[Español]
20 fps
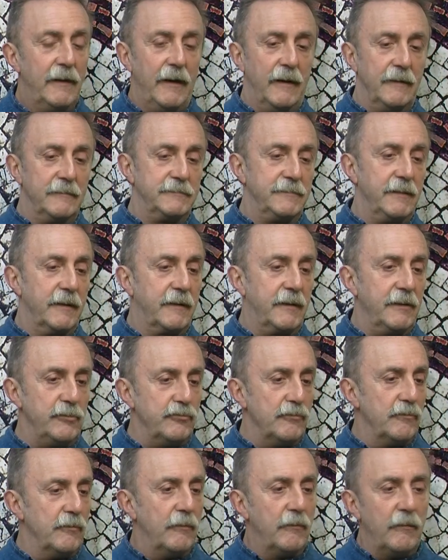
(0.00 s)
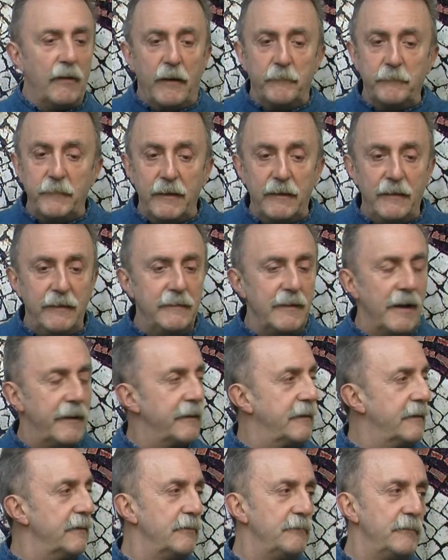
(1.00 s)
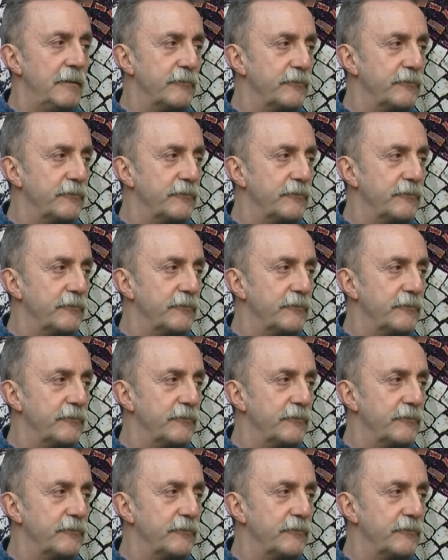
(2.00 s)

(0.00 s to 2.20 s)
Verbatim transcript: Así es que yo, a mí Linares que no